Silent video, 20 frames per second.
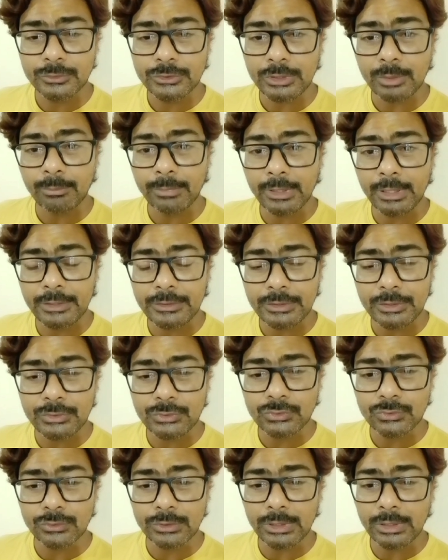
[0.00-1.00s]
సప్లై
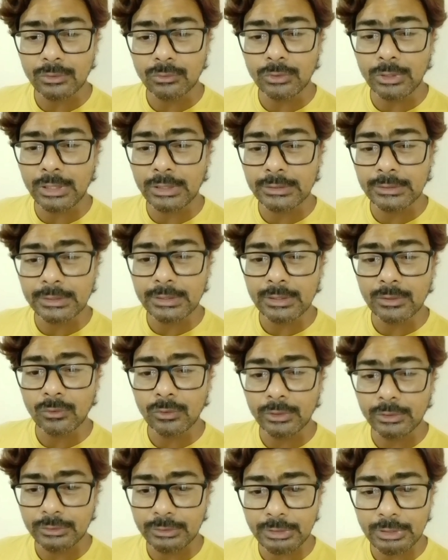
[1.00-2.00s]
చేస్తున్నారు ఆంధ్రాలో
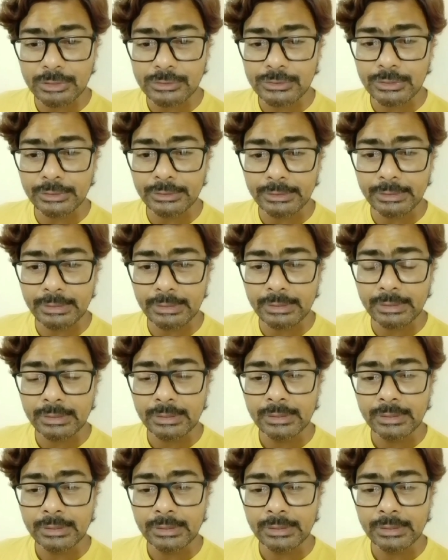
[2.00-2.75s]
అని తెలిసింది